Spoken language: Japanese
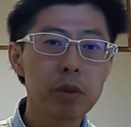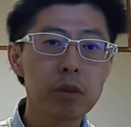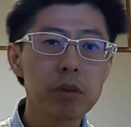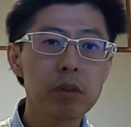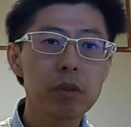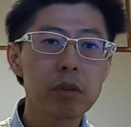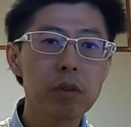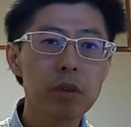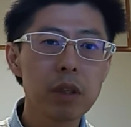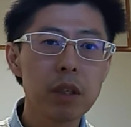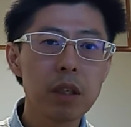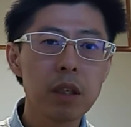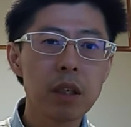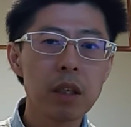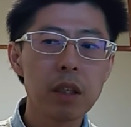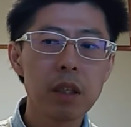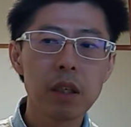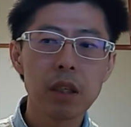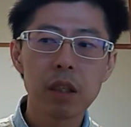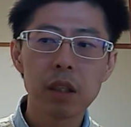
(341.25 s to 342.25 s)
のルート
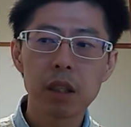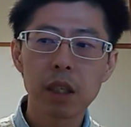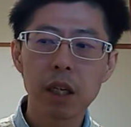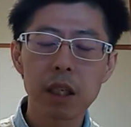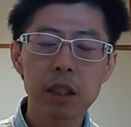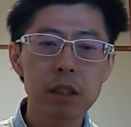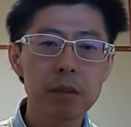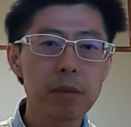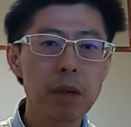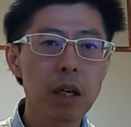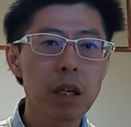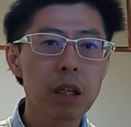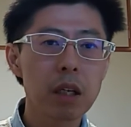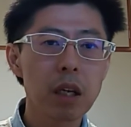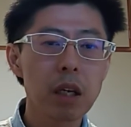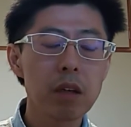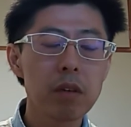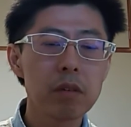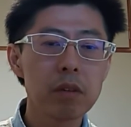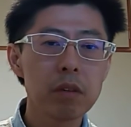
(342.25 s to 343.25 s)
で高島綾経
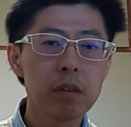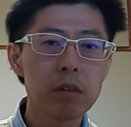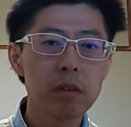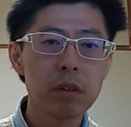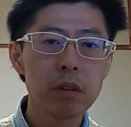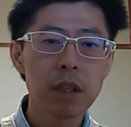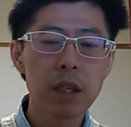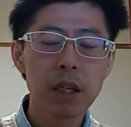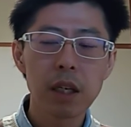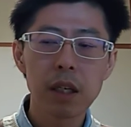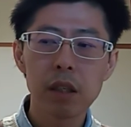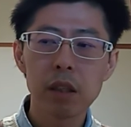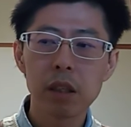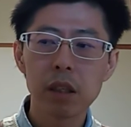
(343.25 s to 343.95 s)
優や